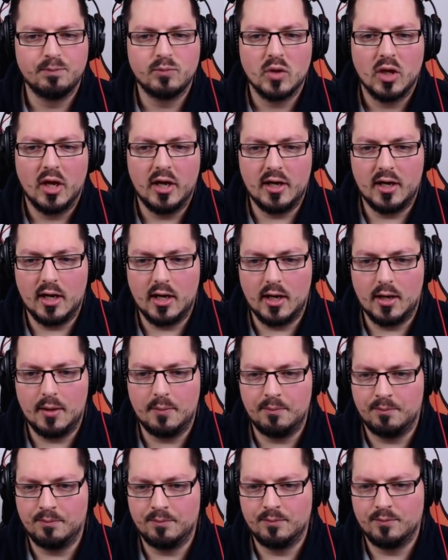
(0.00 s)

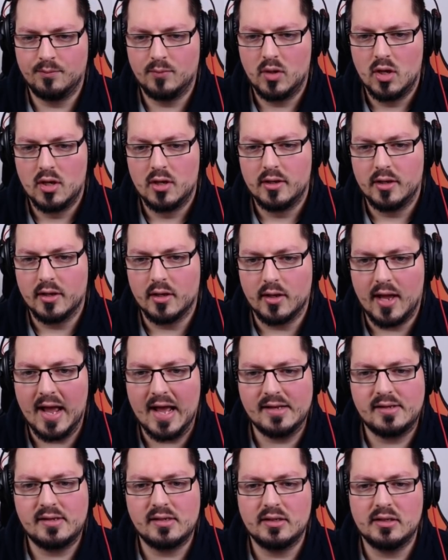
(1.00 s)
ähm,
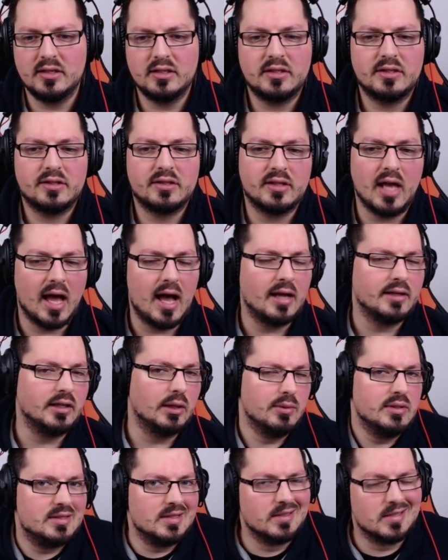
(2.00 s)
hätte ich, ja,
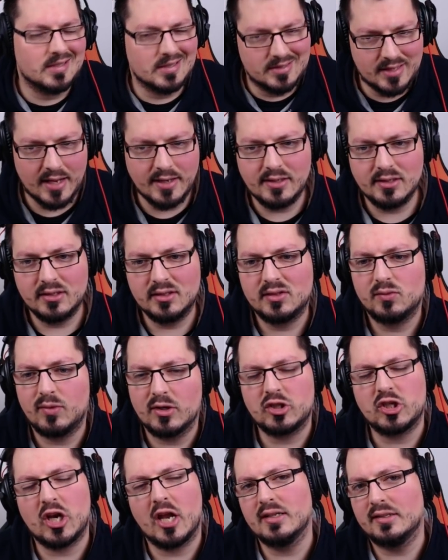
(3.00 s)
damit es interessant ist,
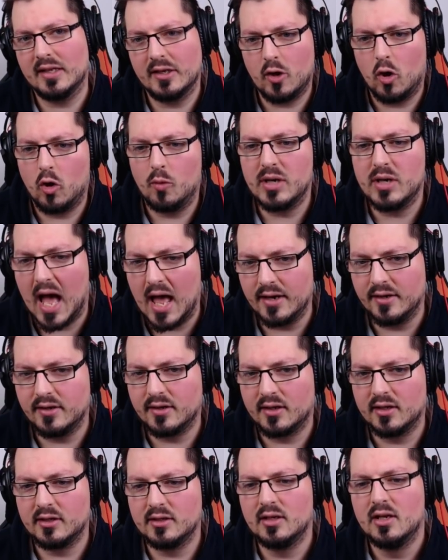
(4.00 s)
wahrscheinlich dann auch mit
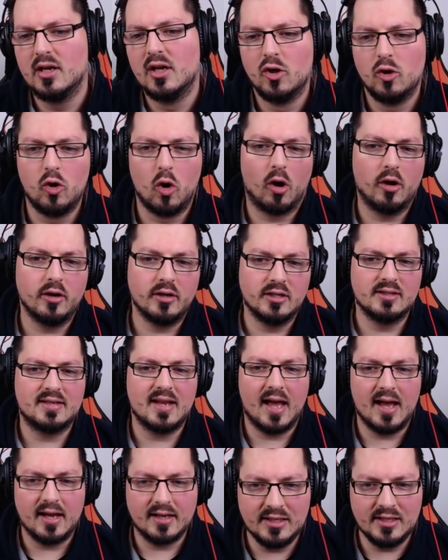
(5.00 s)
anderen Leuten
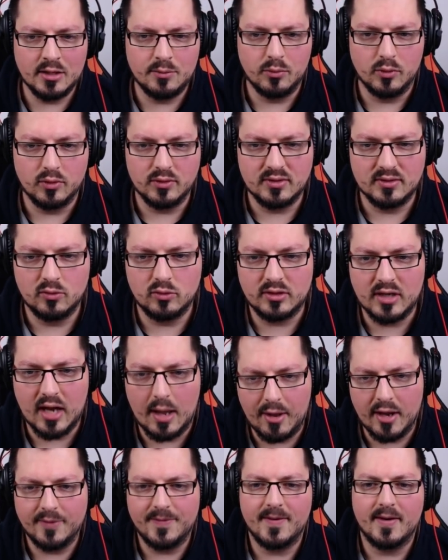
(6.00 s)
interagieren müssen. Und am
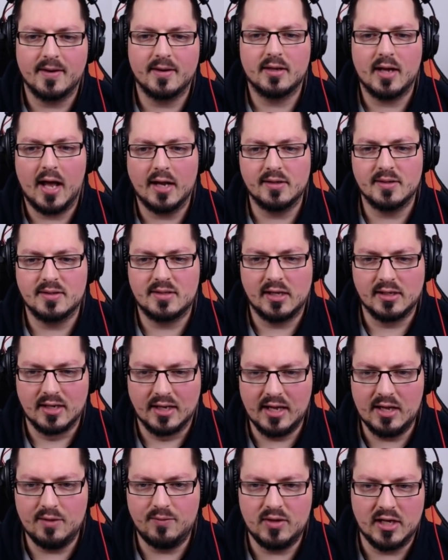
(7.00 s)
Anfang hatte ich halt
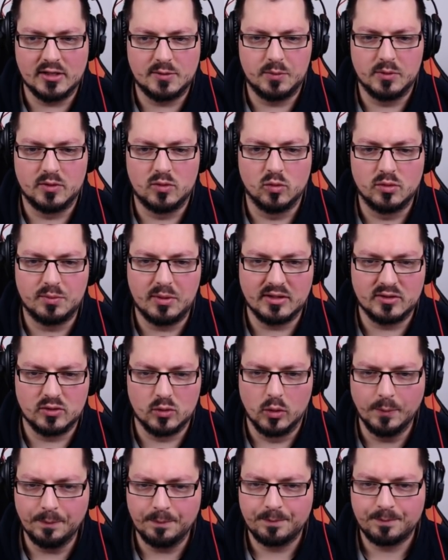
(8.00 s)
Revi als
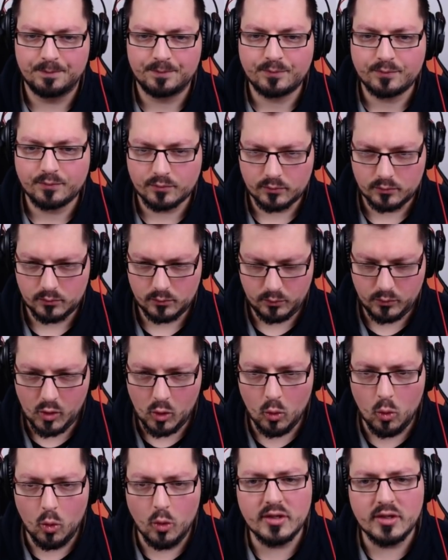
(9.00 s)
Bezugsperson.
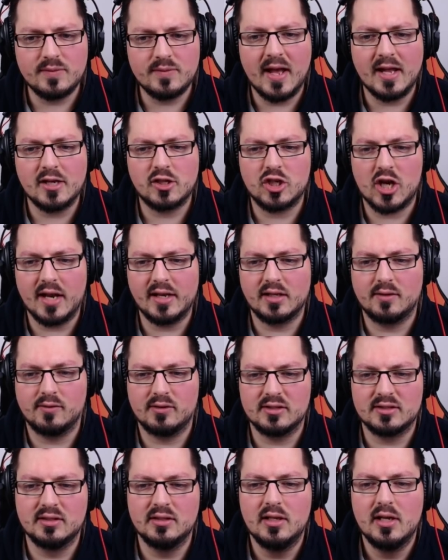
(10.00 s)
Und halt schade
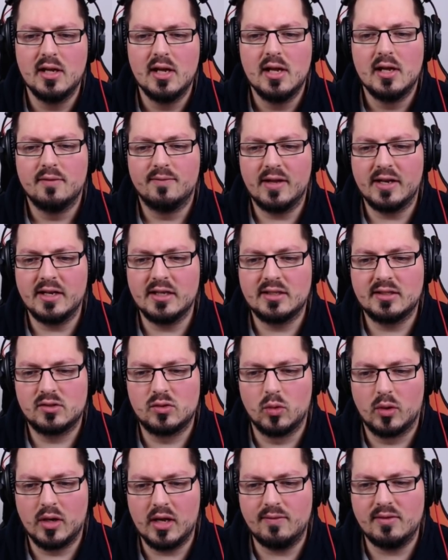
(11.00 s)
gewesen, wenn ich
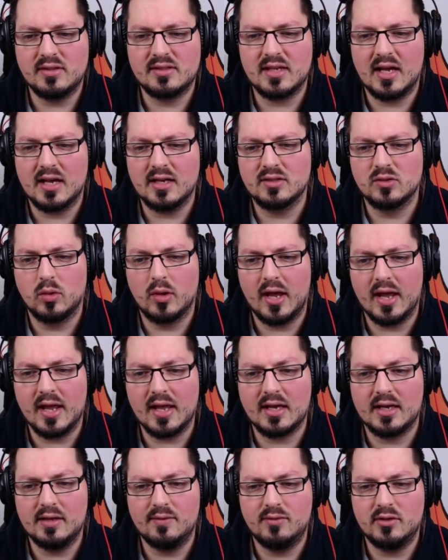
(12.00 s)
zu Revi sage, so, hey
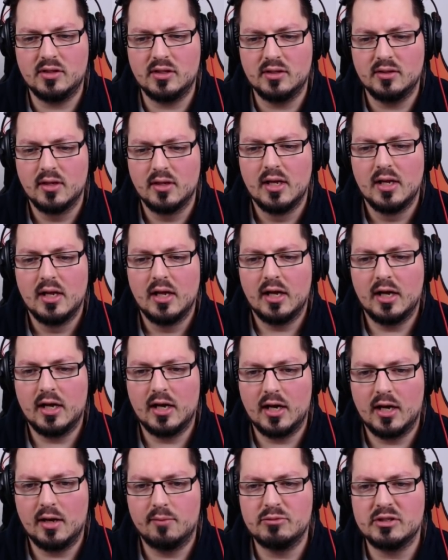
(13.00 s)
Revi,
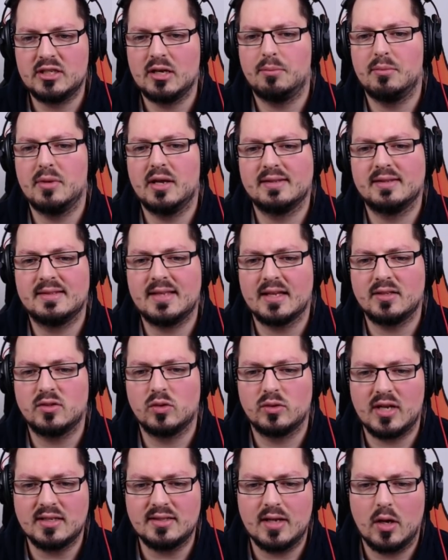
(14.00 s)
äh, ich habe mir jetzt das und
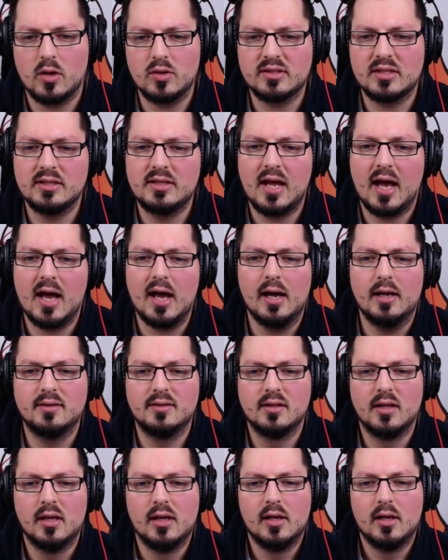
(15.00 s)
das ausgedacht,
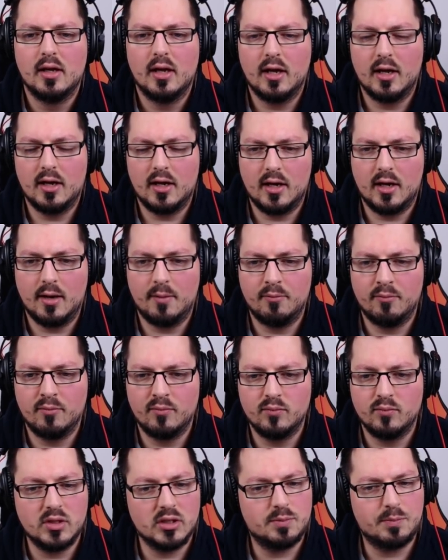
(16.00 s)

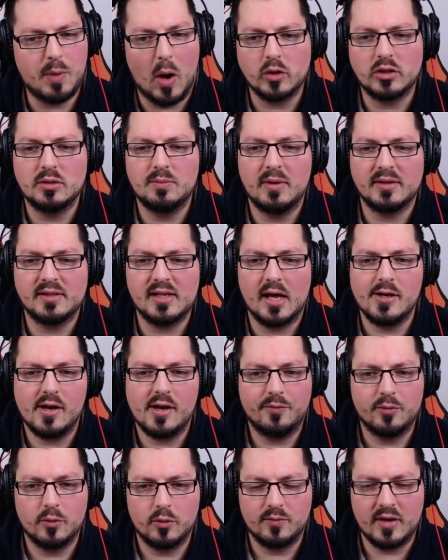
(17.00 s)
ähm, ich brauche dich mal da
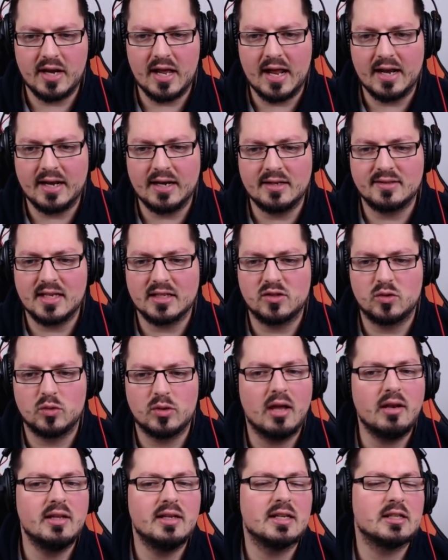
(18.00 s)
dafür. Und wenn er dann sagt, so,
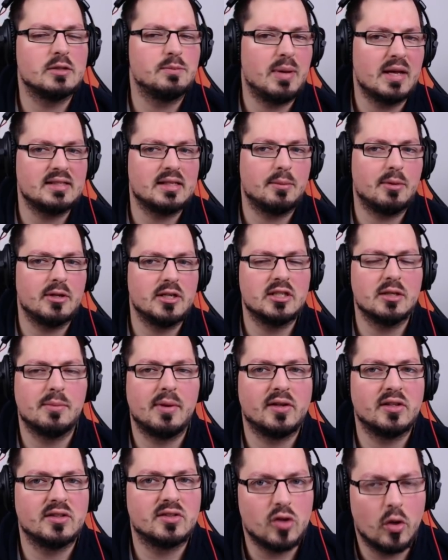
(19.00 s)
ja, nee, das passt aber nicht in
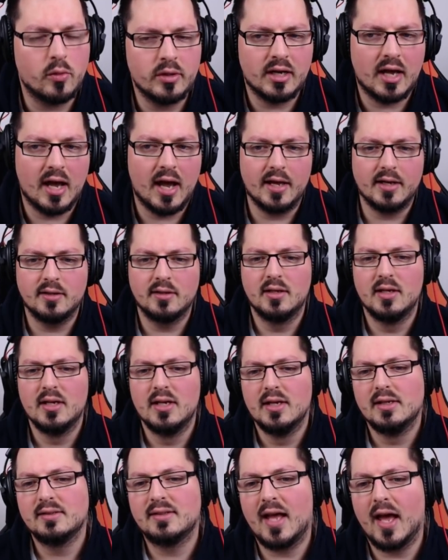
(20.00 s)
meine Story rein,
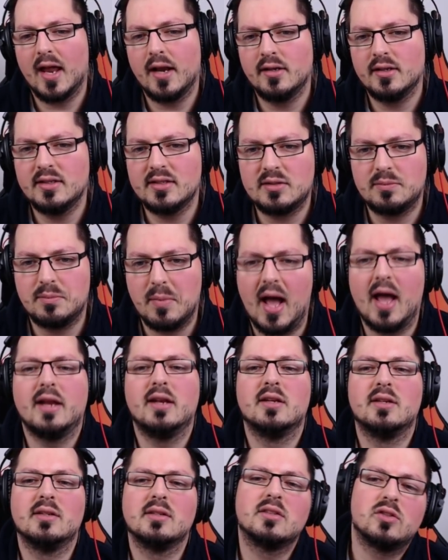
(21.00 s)
dann ist
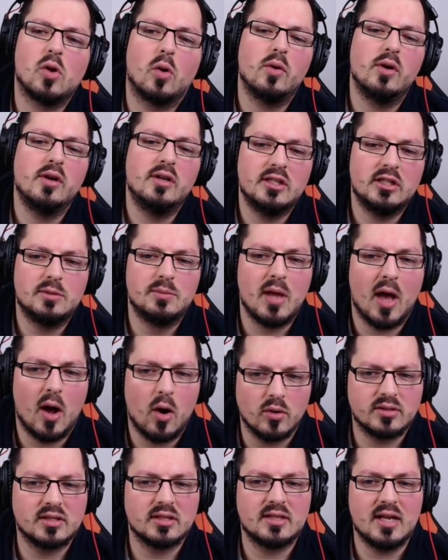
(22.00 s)
meine Story, die ich mir
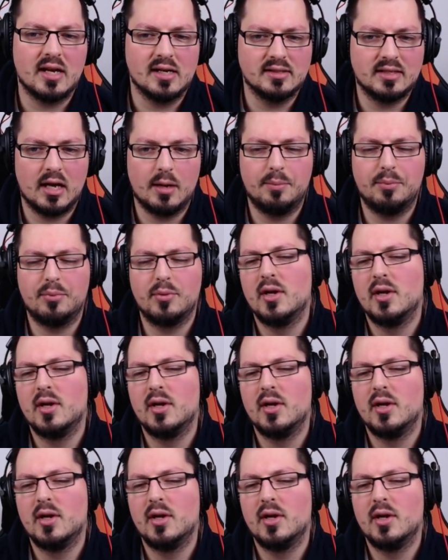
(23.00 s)
ausgedacht habe,